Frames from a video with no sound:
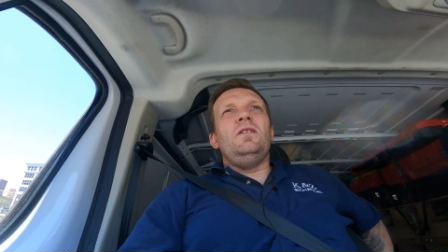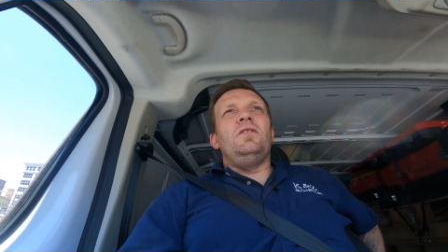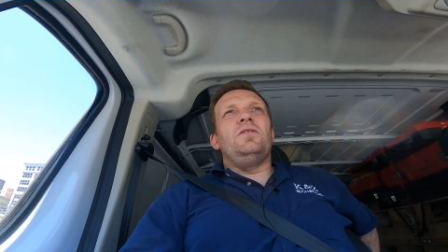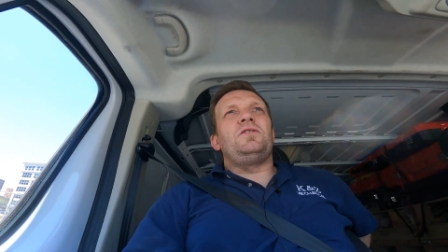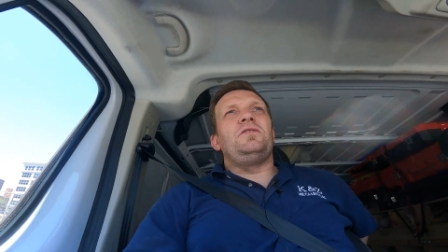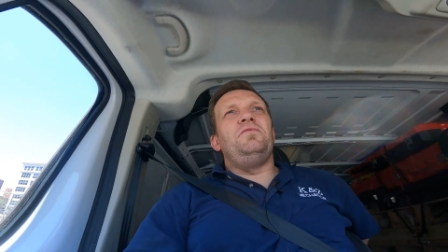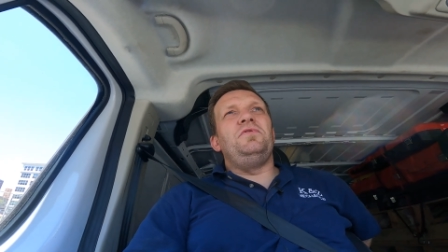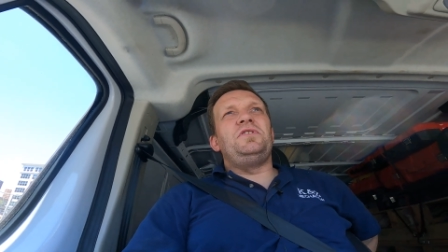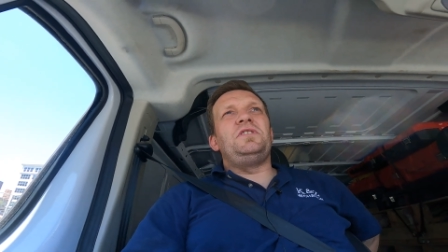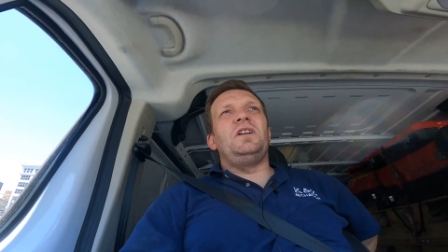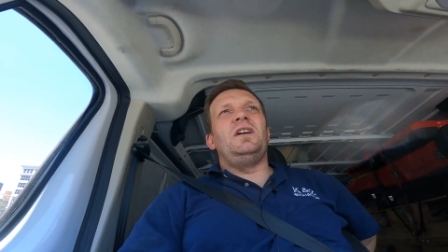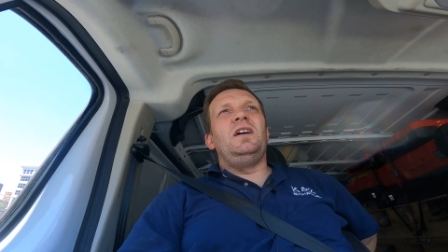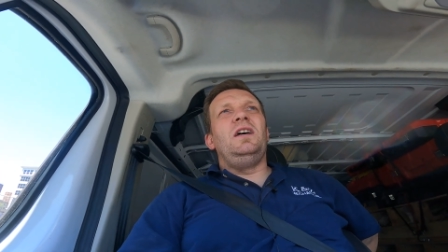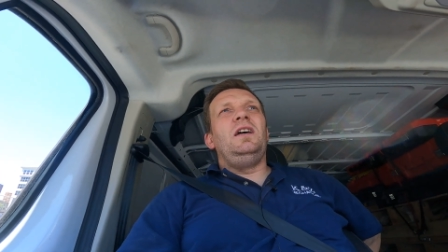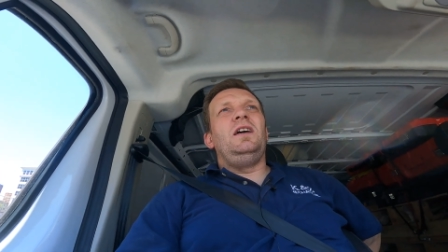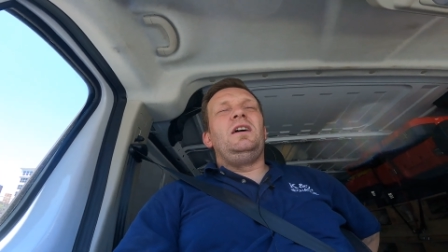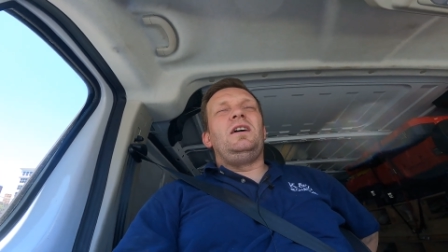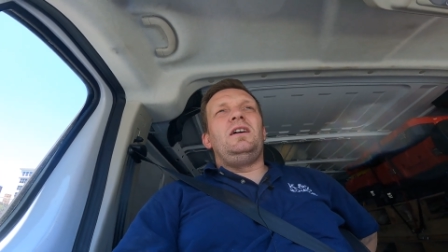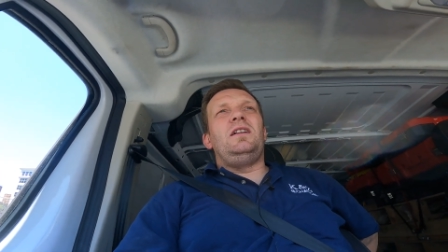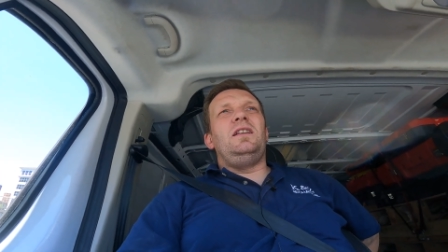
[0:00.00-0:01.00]
Oczywiście
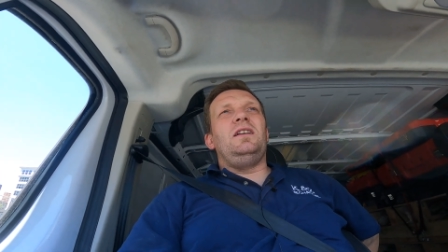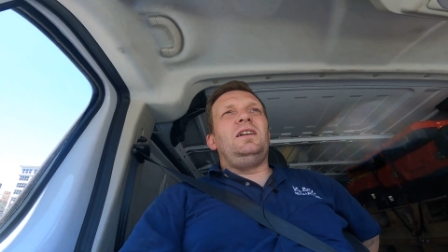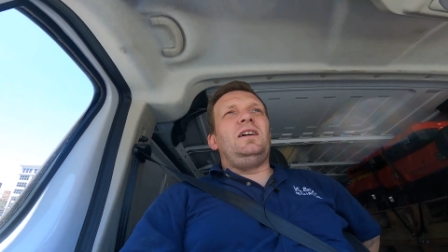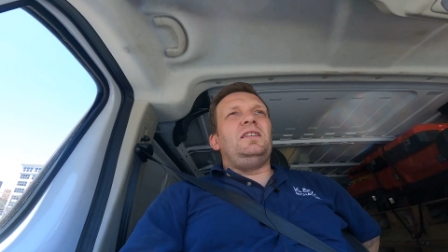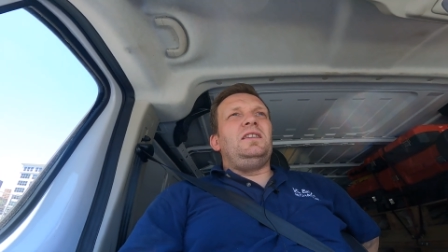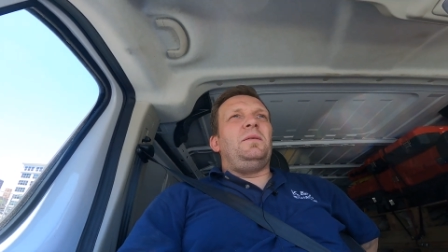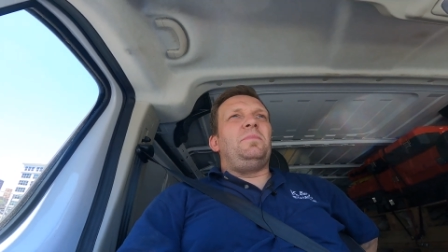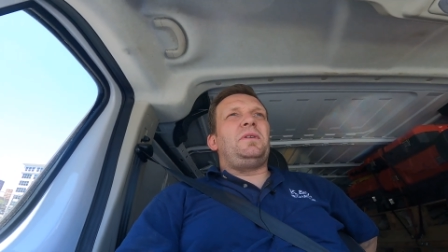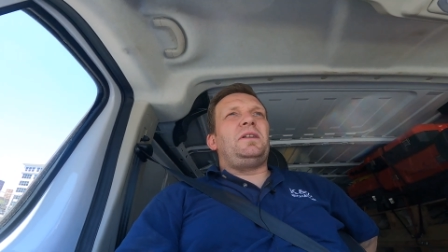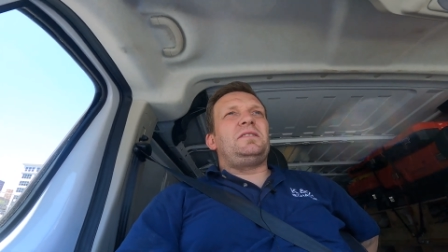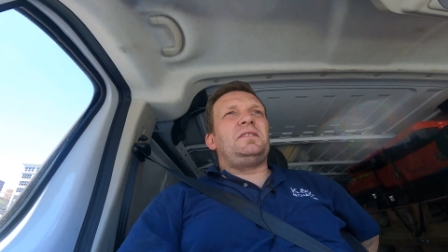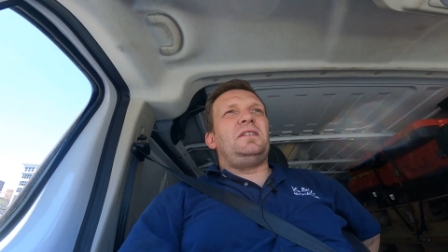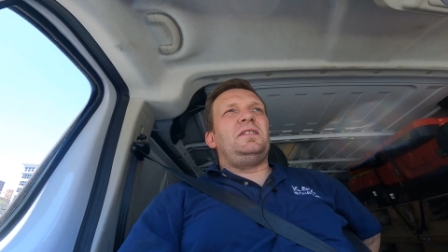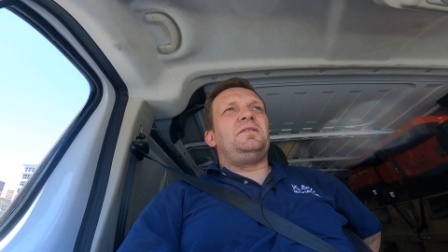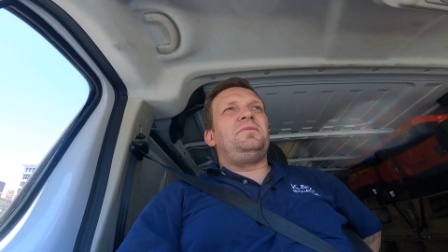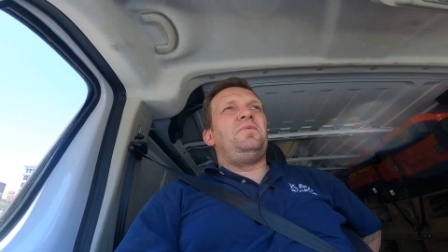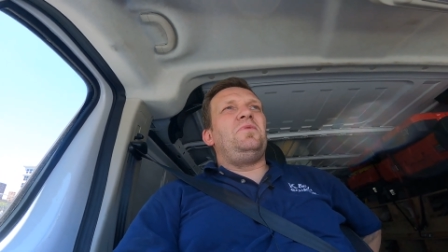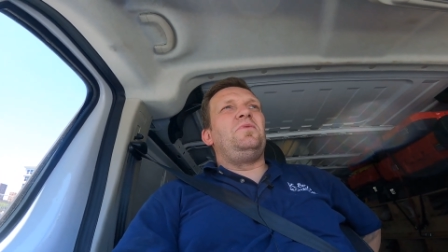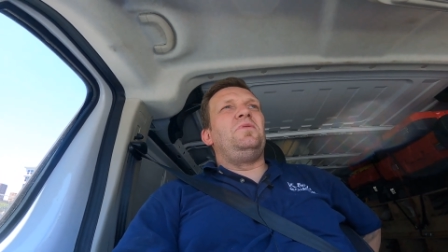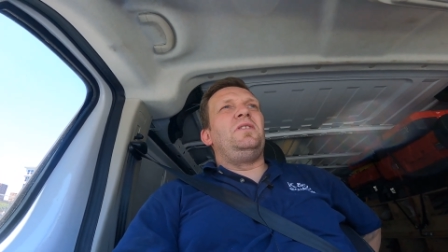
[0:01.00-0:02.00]
legalna praca
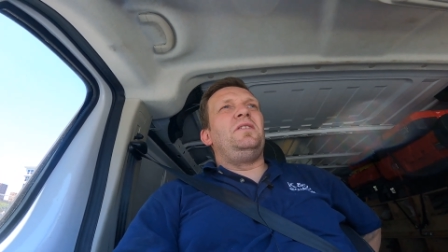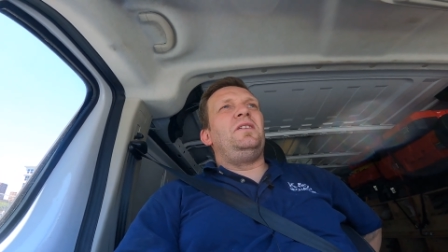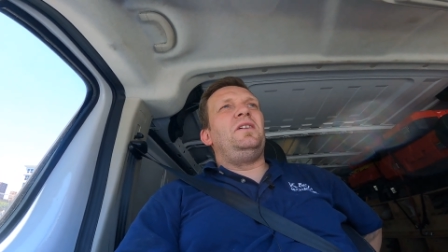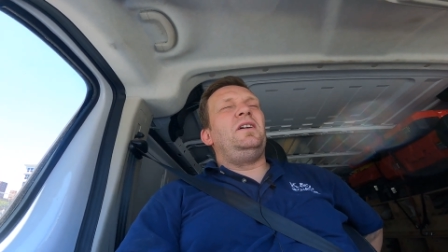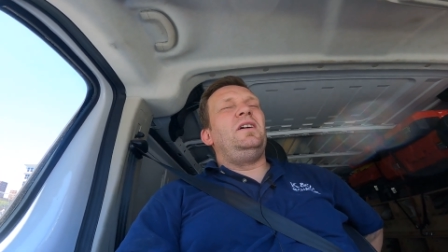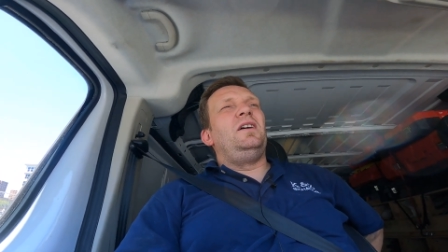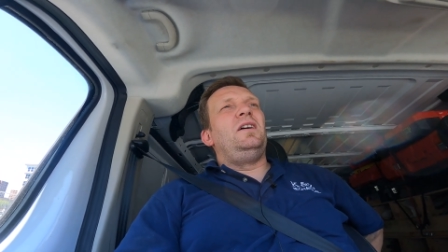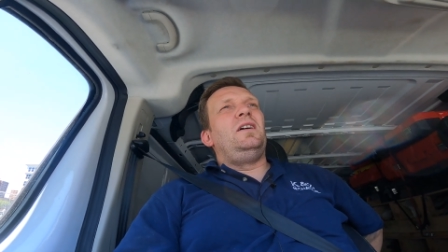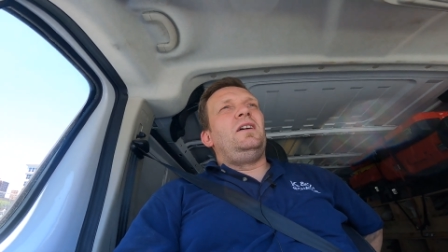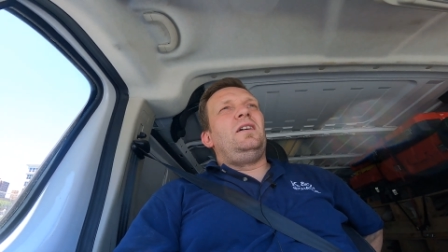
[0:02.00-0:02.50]
jest w ogóle